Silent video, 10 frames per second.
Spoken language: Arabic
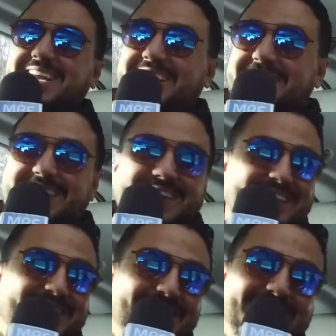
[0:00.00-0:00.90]
لا لان
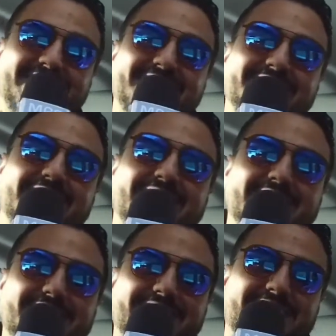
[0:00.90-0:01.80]
لا لان
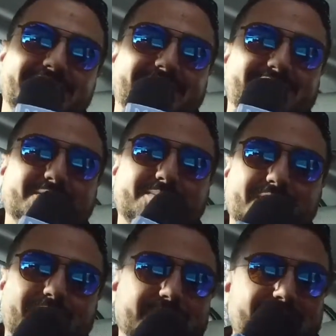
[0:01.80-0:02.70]
لان
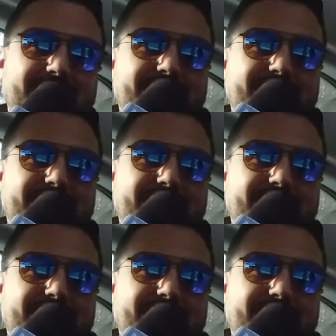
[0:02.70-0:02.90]
الجمهور